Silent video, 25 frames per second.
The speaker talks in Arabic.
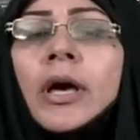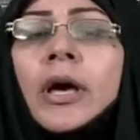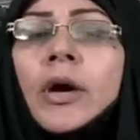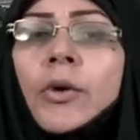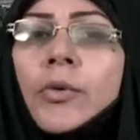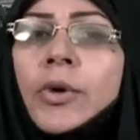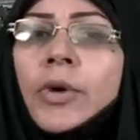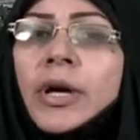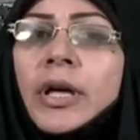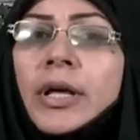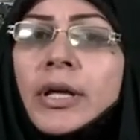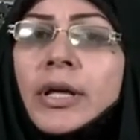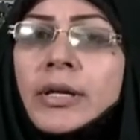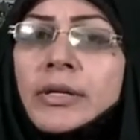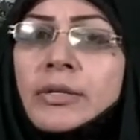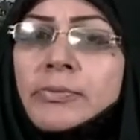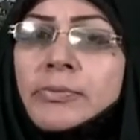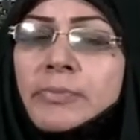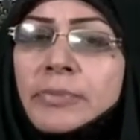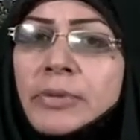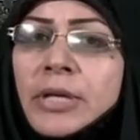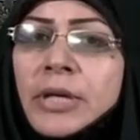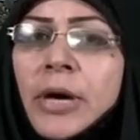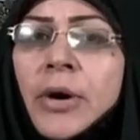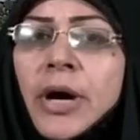
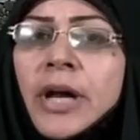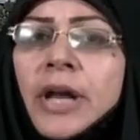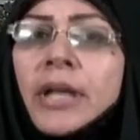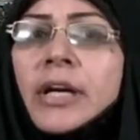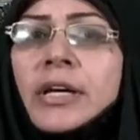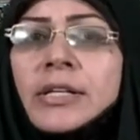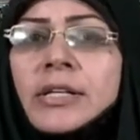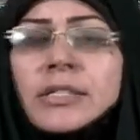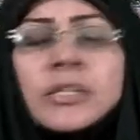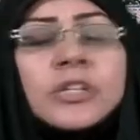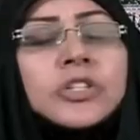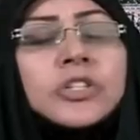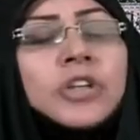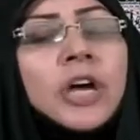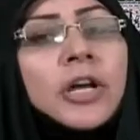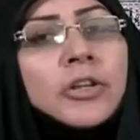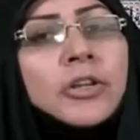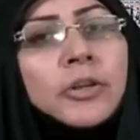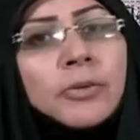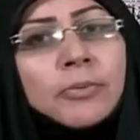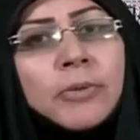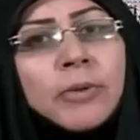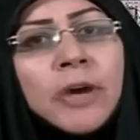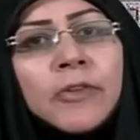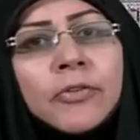وتواريخ
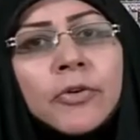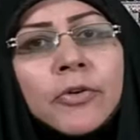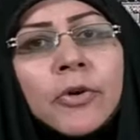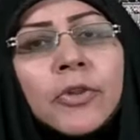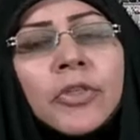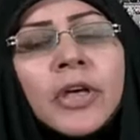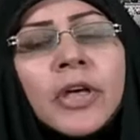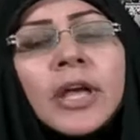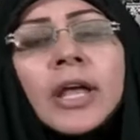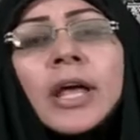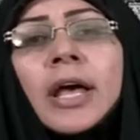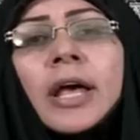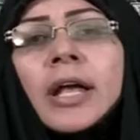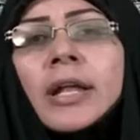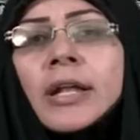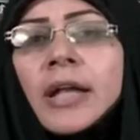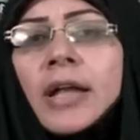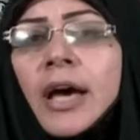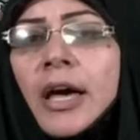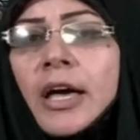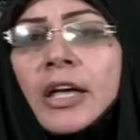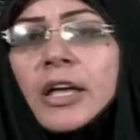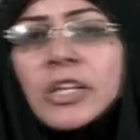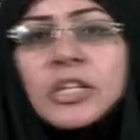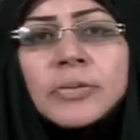استشهادهم محفوظة
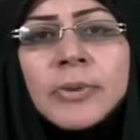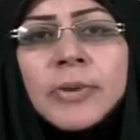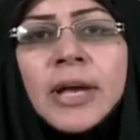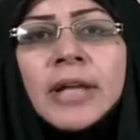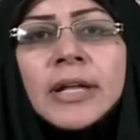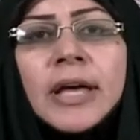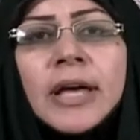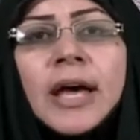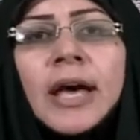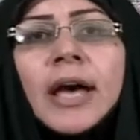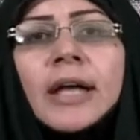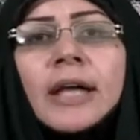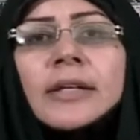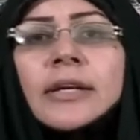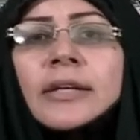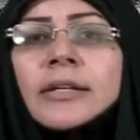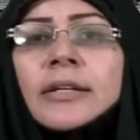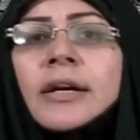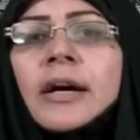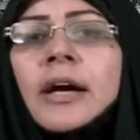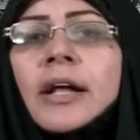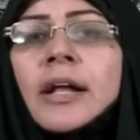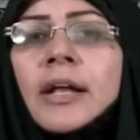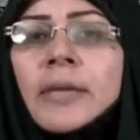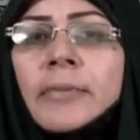لا يجب أن أحد
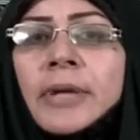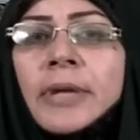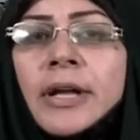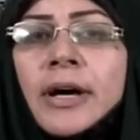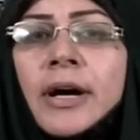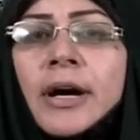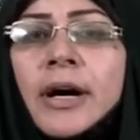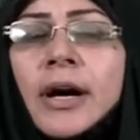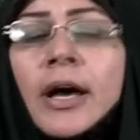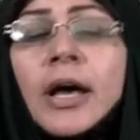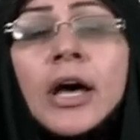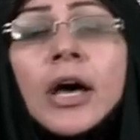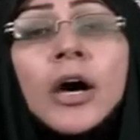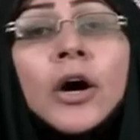يتقرب لها